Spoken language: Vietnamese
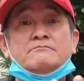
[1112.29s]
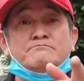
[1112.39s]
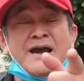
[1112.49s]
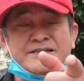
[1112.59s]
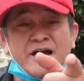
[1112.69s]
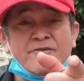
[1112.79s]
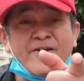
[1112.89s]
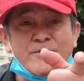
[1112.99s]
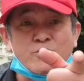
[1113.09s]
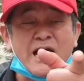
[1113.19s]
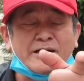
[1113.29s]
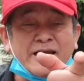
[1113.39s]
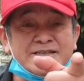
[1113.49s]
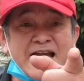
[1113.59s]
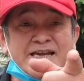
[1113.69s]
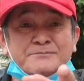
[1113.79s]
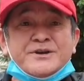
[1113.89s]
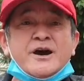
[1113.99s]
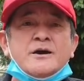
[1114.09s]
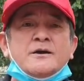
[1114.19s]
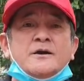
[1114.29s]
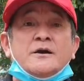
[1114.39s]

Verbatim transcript: bây giờ Facebook đã thấy sai lầm chưa